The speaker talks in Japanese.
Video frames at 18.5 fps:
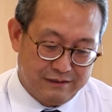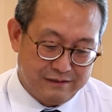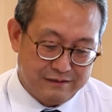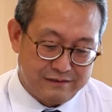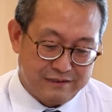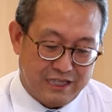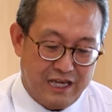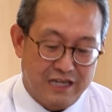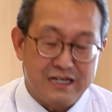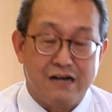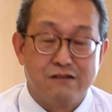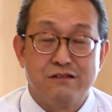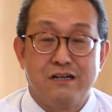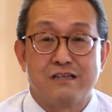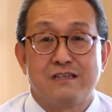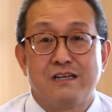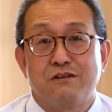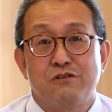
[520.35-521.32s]
う性格
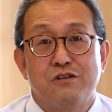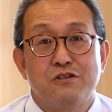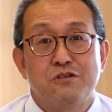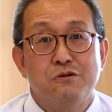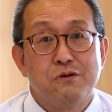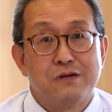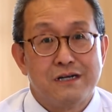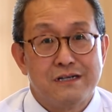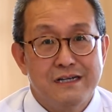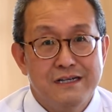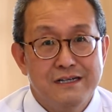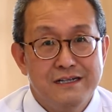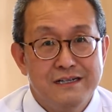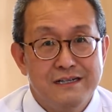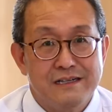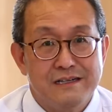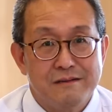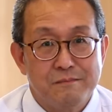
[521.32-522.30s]
だったのでしょうか
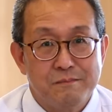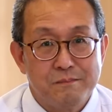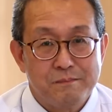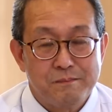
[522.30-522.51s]
ね。